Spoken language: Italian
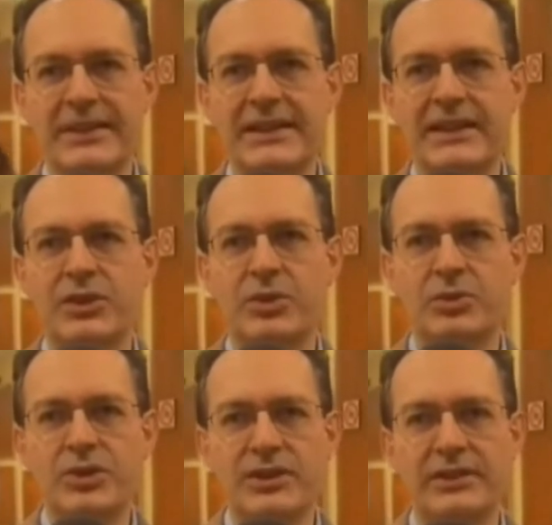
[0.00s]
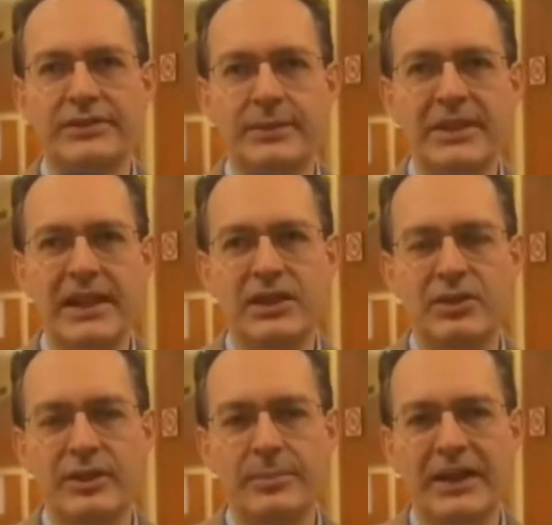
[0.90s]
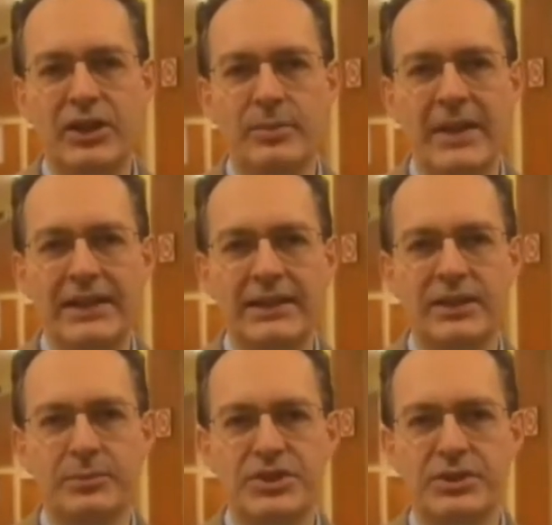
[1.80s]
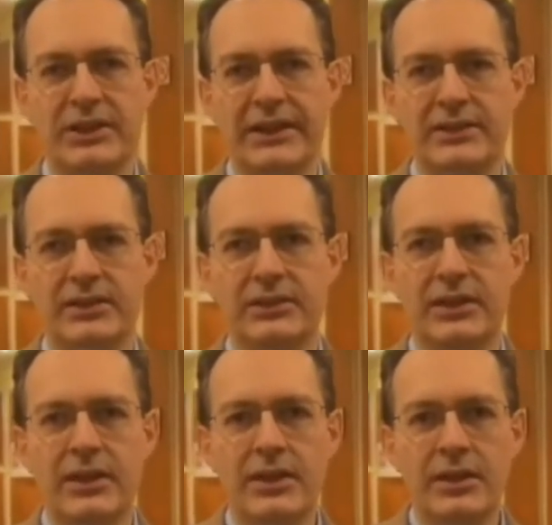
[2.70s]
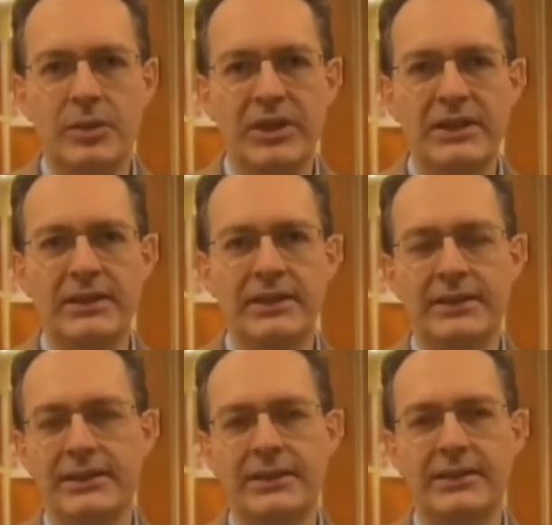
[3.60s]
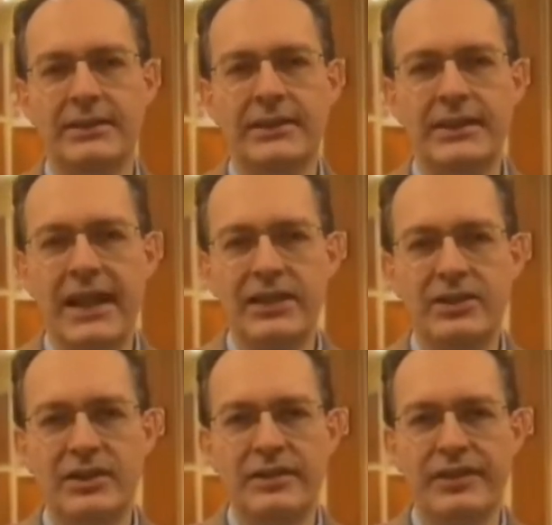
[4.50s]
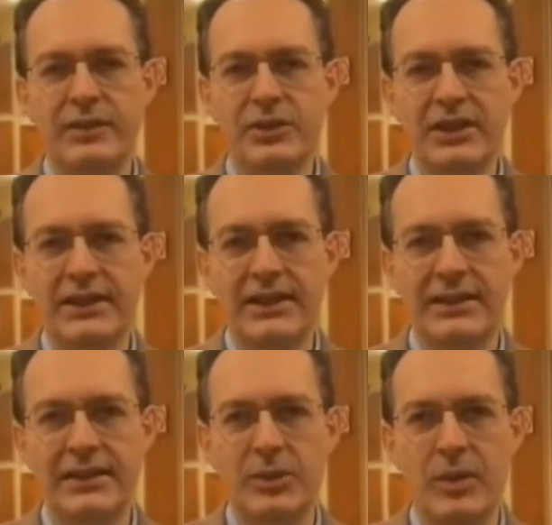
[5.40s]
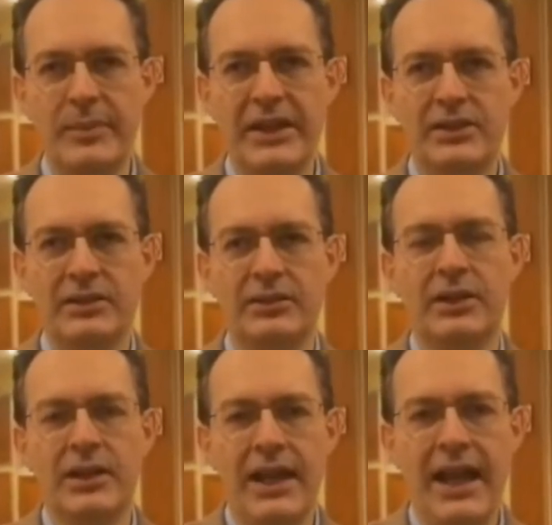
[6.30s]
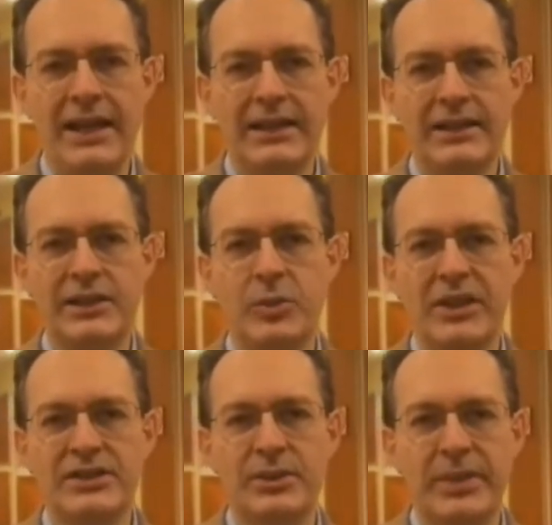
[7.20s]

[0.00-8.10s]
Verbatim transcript: aziende a conduzione familiare dove il parco macchine è obsoleto. Quindi l'intento è di favorire l'adeguamento anche di questo